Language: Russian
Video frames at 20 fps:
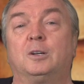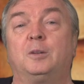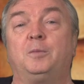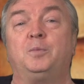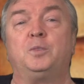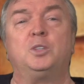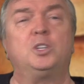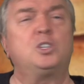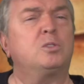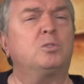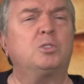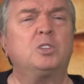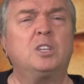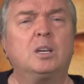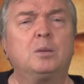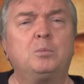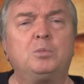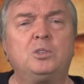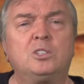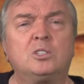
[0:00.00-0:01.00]
Ничего не
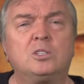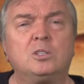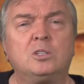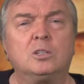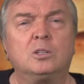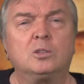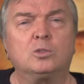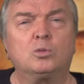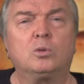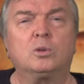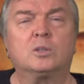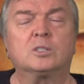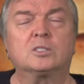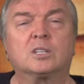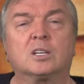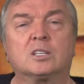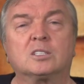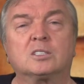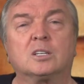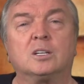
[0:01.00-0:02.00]
объяснил, только
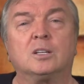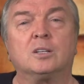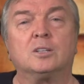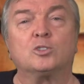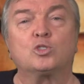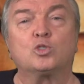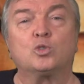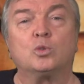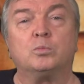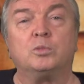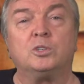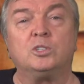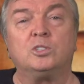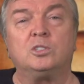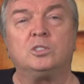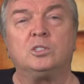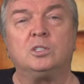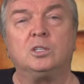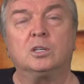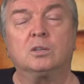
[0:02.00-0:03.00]
сказал, чтобы
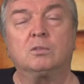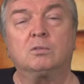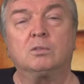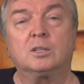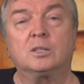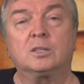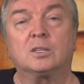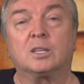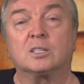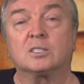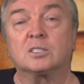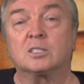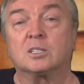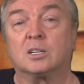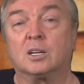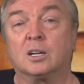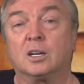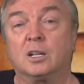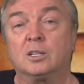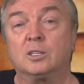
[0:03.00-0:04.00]
Сева
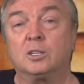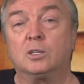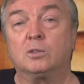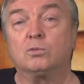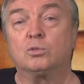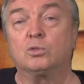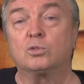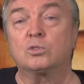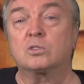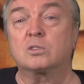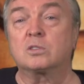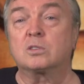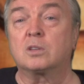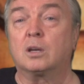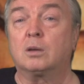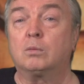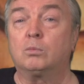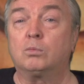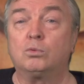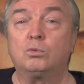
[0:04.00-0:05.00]
таскал его с
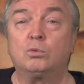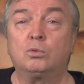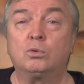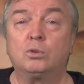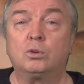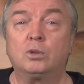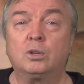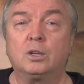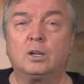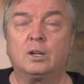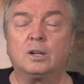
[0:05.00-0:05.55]
собой,